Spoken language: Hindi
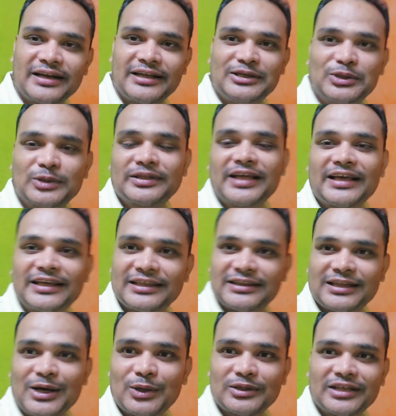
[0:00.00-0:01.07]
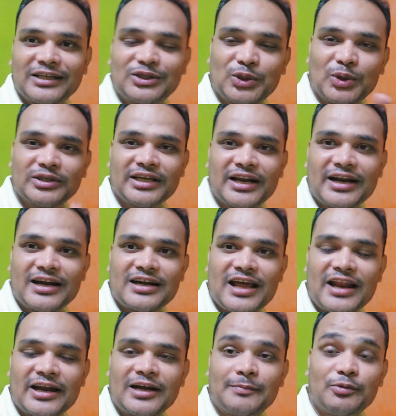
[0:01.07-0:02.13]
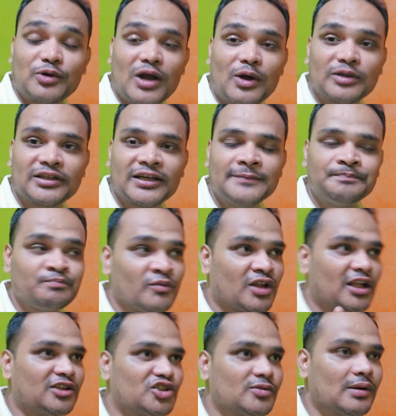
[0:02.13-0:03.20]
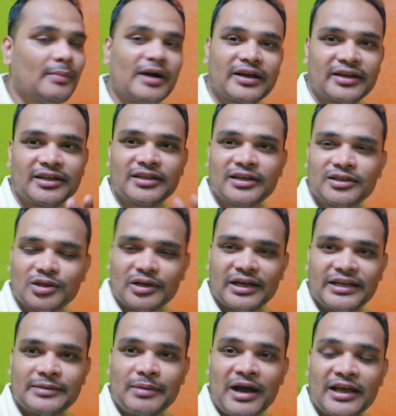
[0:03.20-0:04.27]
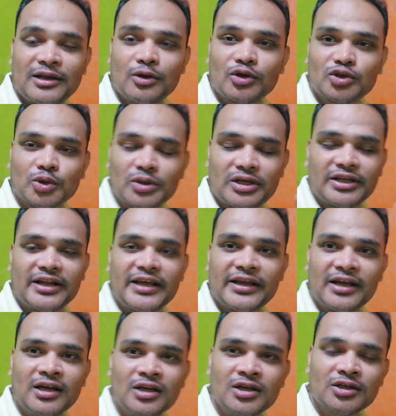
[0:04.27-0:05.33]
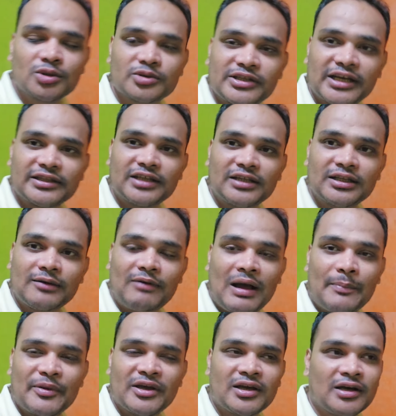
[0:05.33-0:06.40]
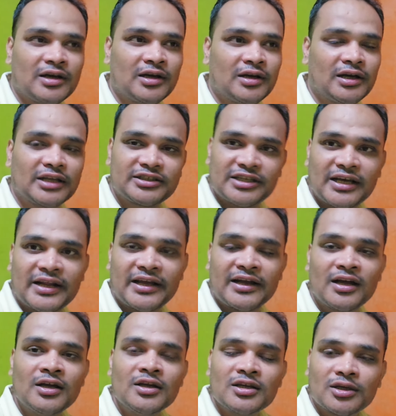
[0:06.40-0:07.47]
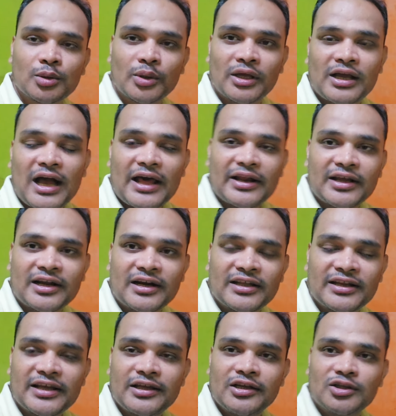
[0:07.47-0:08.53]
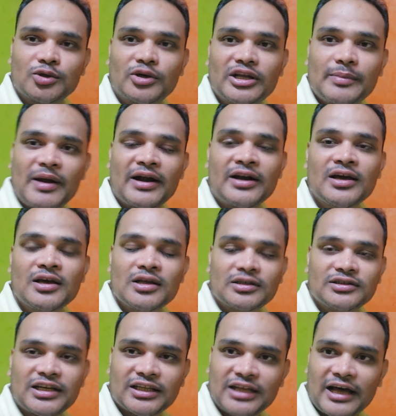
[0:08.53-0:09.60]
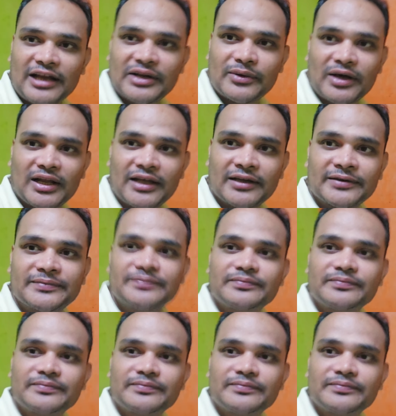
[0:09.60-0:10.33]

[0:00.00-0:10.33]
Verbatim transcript: है नहीं होता है कितना होता है दो हज़ार का टारगेट पूरा होता है कल सुबह बकरीद है तो कई भाई लोग छुट्टी रहेगा तो शायद धंधा वहाँ पे अच्छा रहेगा क्योंकि कारें खड़ी रहेगी तो डिमांड ज़्यादा आने वाला